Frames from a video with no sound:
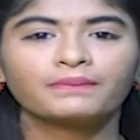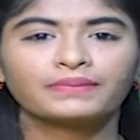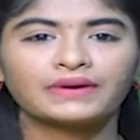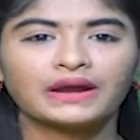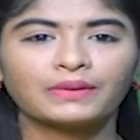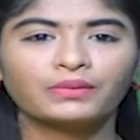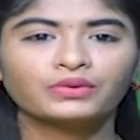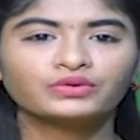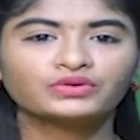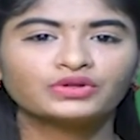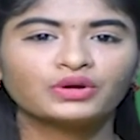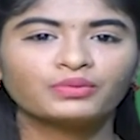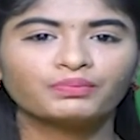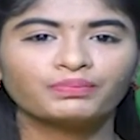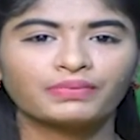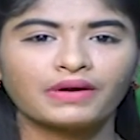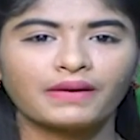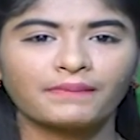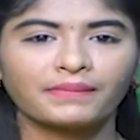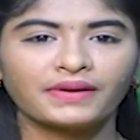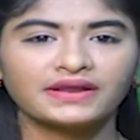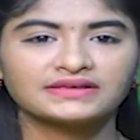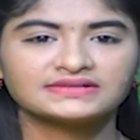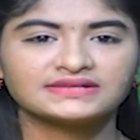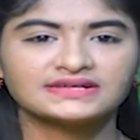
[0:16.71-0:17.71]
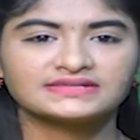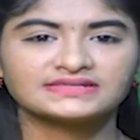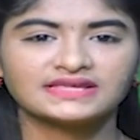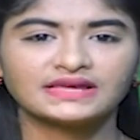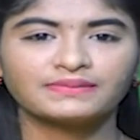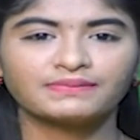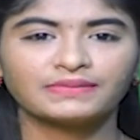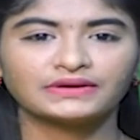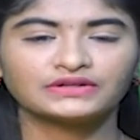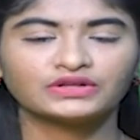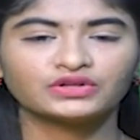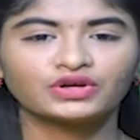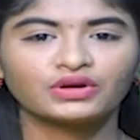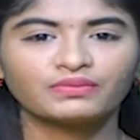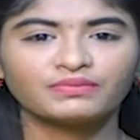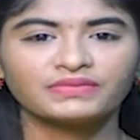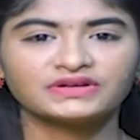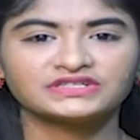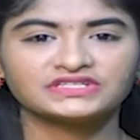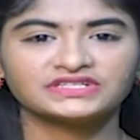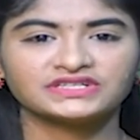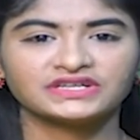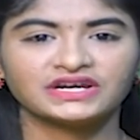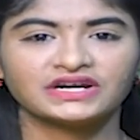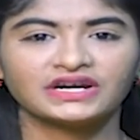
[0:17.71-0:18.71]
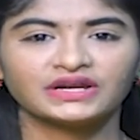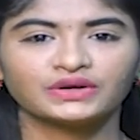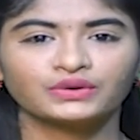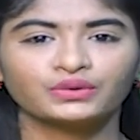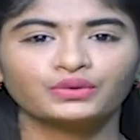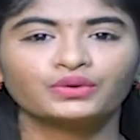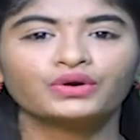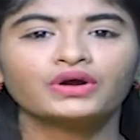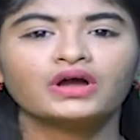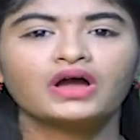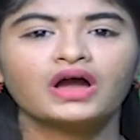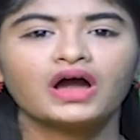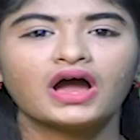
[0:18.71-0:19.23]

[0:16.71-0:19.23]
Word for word: ప్రభుత్వం పంపిణీ చేసే బతుకమ్మ చీరలను